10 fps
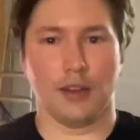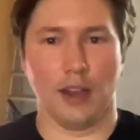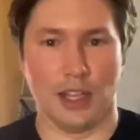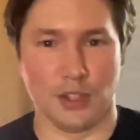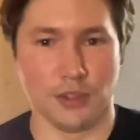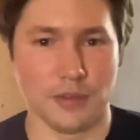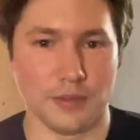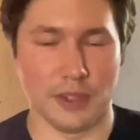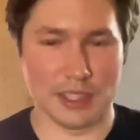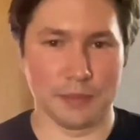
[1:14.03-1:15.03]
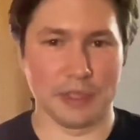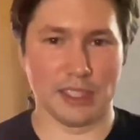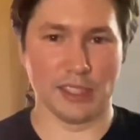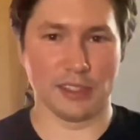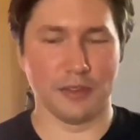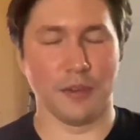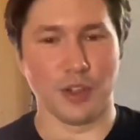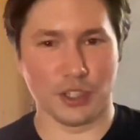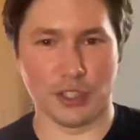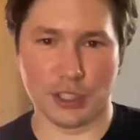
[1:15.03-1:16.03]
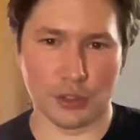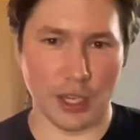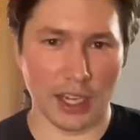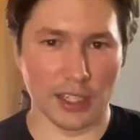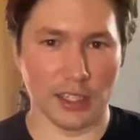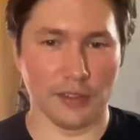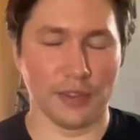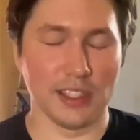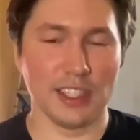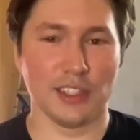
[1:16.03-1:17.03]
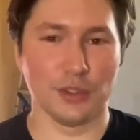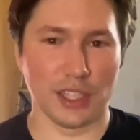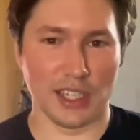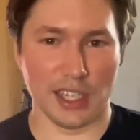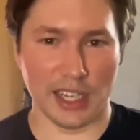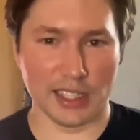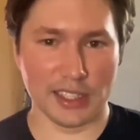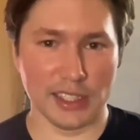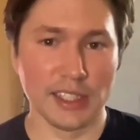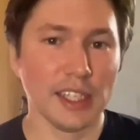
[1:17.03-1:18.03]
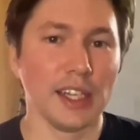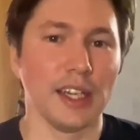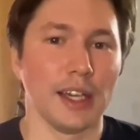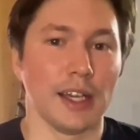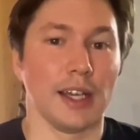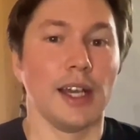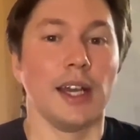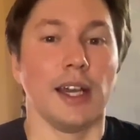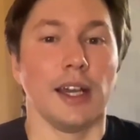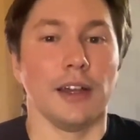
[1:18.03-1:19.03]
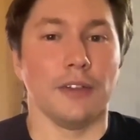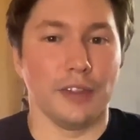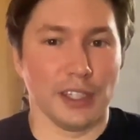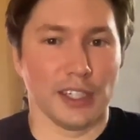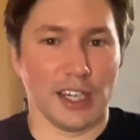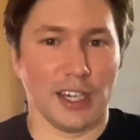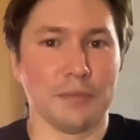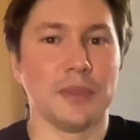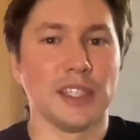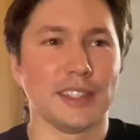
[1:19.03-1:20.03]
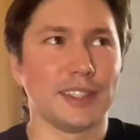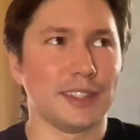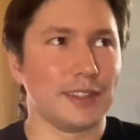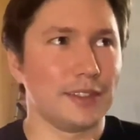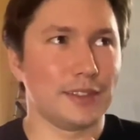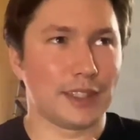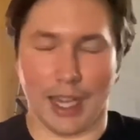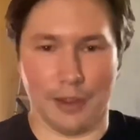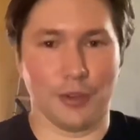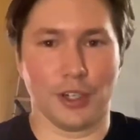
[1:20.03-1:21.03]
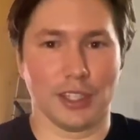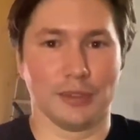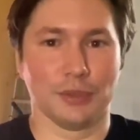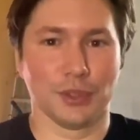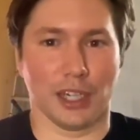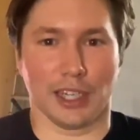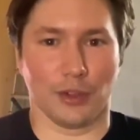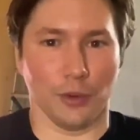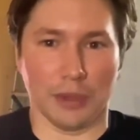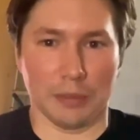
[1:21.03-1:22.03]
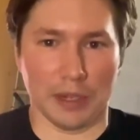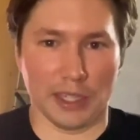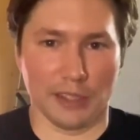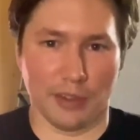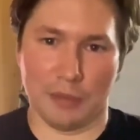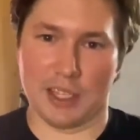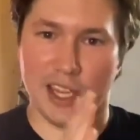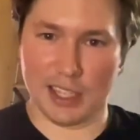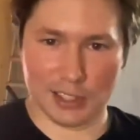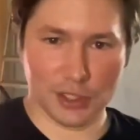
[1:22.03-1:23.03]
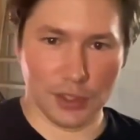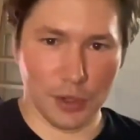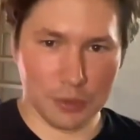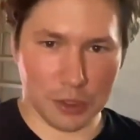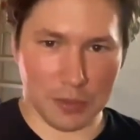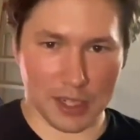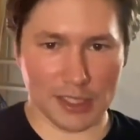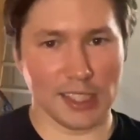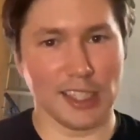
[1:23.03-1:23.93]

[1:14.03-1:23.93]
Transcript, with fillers: Also, was ist passiert? Wir wollten auch nicht zu lange, nicht zu sehr in die Länge ziehen. Wir haben drei Wochen an dem Touareg Rom repariert. Wir haben ihn ja erst hübsch gemacht,